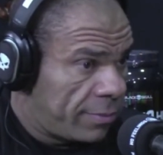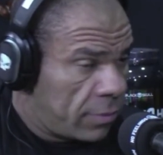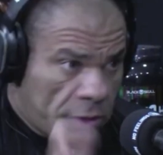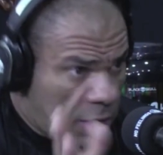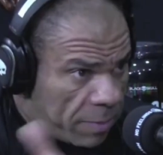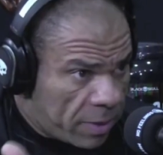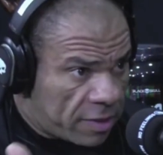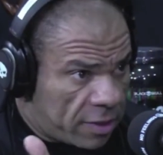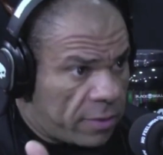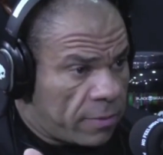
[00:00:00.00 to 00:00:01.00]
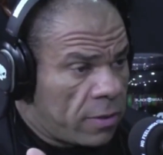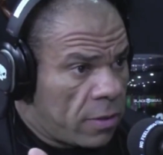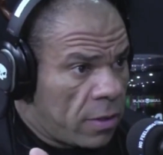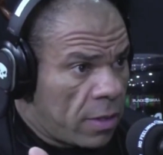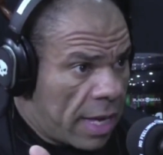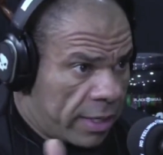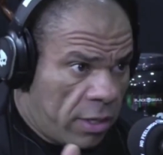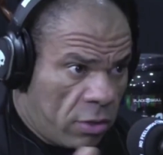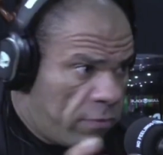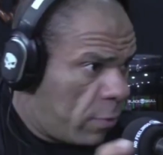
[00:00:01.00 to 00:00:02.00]
Simples assim. Aqui
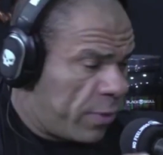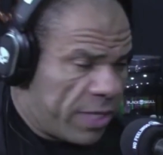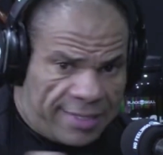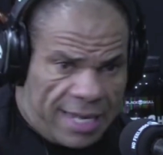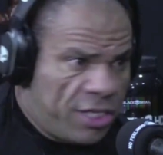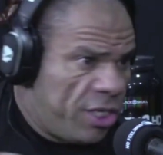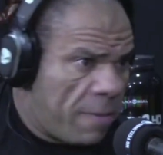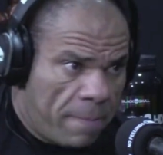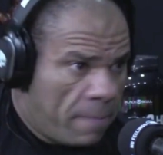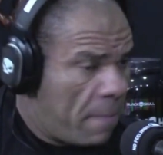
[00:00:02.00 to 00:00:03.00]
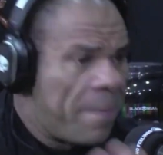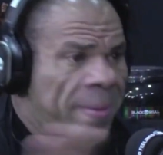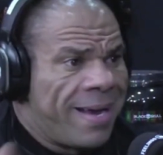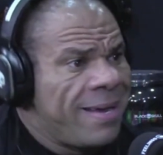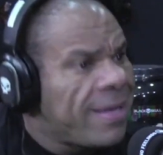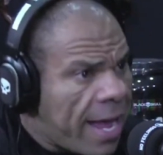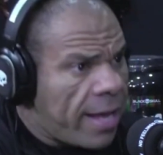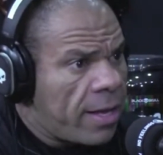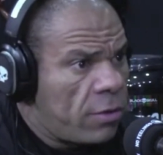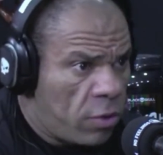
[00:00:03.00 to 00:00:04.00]
eu não vou puxar a sardinha para
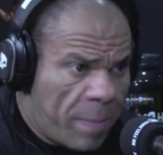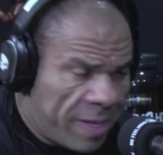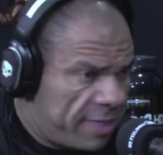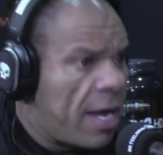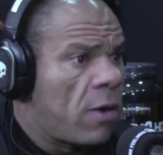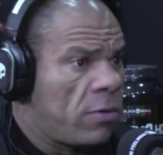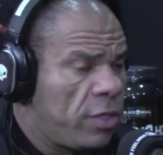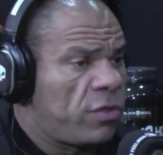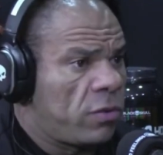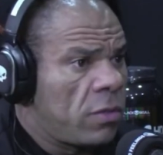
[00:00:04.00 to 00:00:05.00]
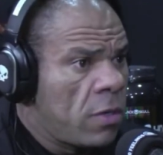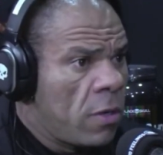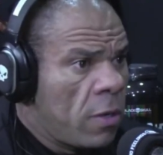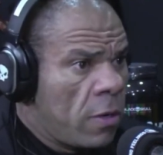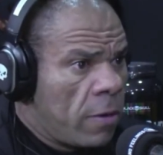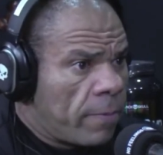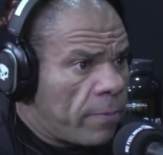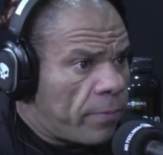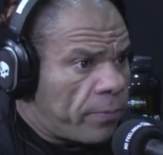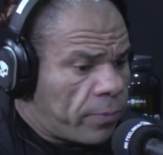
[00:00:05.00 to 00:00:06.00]
ninguém. Eu sou imparcial sim, sim. nisso. E tem que ser
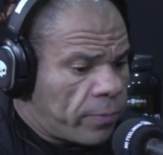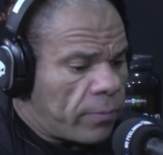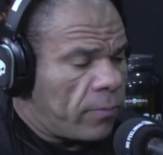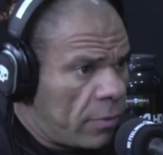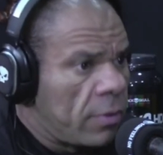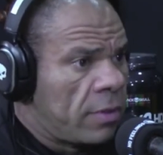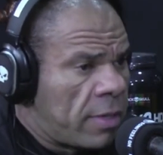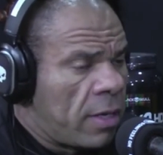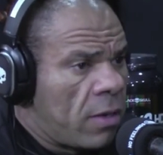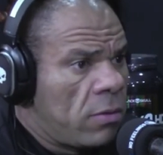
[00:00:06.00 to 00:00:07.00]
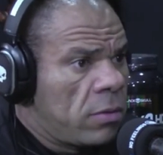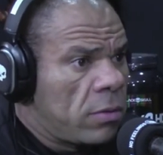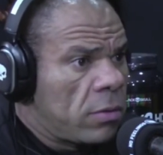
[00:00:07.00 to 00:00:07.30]
mesmo. Entendeu?